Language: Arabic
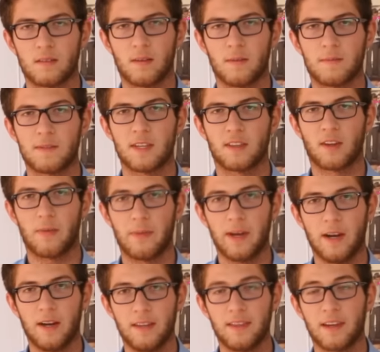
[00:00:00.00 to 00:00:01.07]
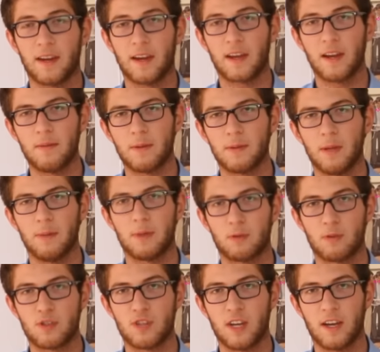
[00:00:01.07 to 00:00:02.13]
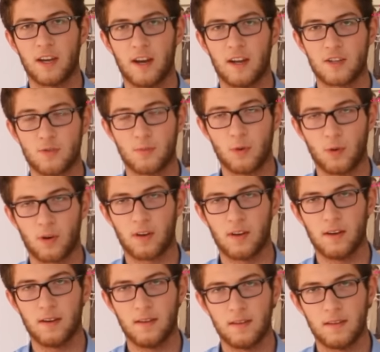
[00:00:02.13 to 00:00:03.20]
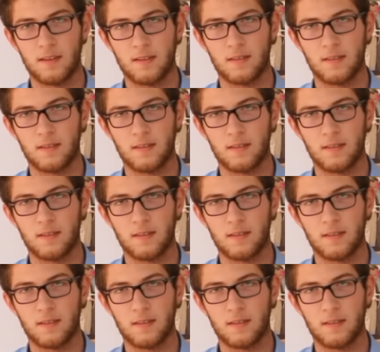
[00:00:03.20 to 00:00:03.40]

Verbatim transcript: طب ست ربيع عندك اي كلمه تحبي توجهيها لجمهورنا